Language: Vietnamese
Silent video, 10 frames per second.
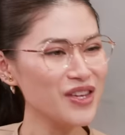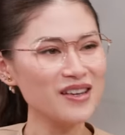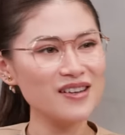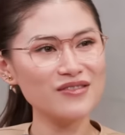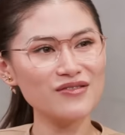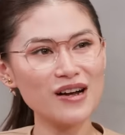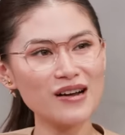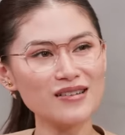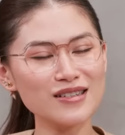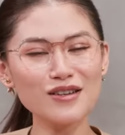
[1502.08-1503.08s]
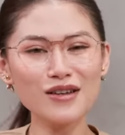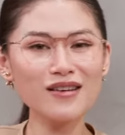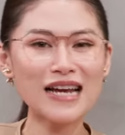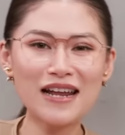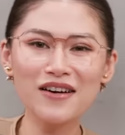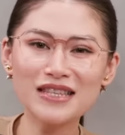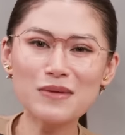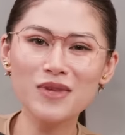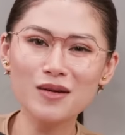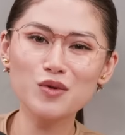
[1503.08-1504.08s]
Okay. Và nó nghe nó hơi
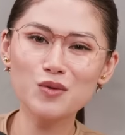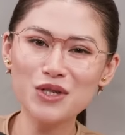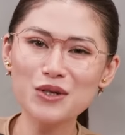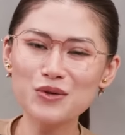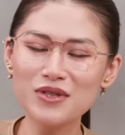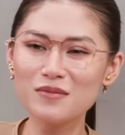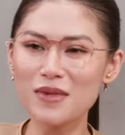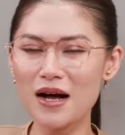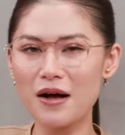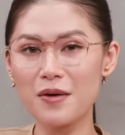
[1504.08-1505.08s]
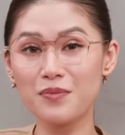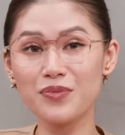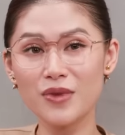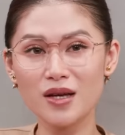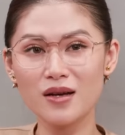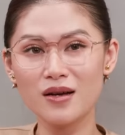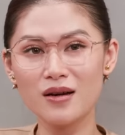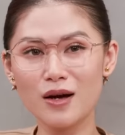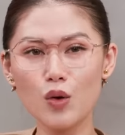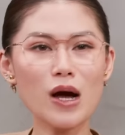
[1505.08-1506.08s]
tâm linh một chút xíu, nhưng mà
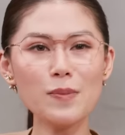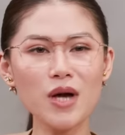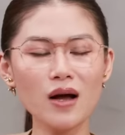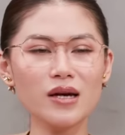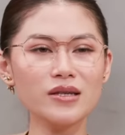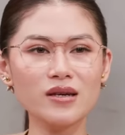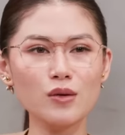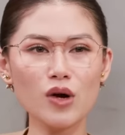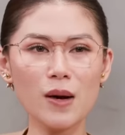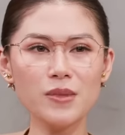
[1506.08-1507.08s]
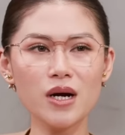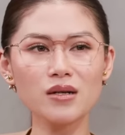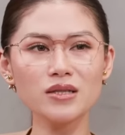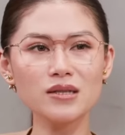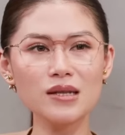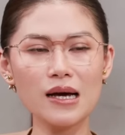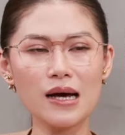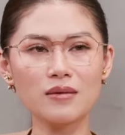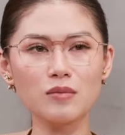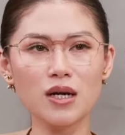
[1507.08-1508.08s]
uh, luật hấp dẫn là gì? Luật hấp dẫn đó chính
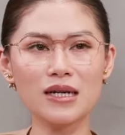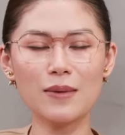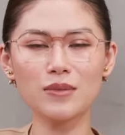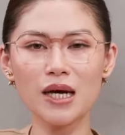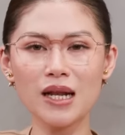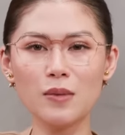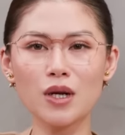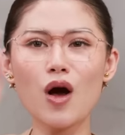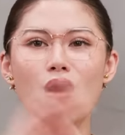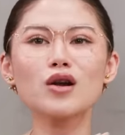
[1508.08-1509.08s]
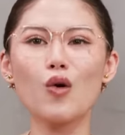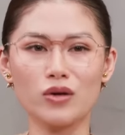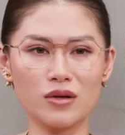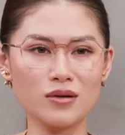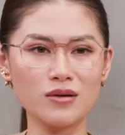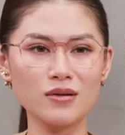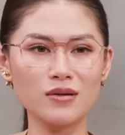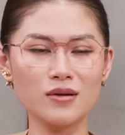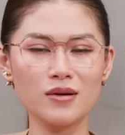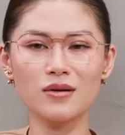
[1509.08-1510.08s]
là mình cảm thấy là mình có rồi
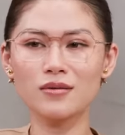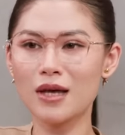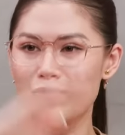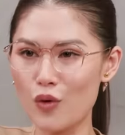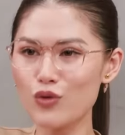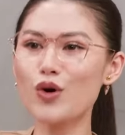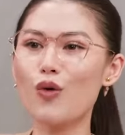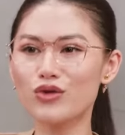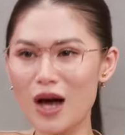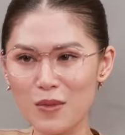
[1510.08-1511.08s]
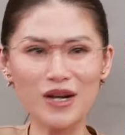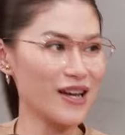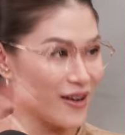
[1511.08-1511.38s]
thì vũ trụ cho mình cái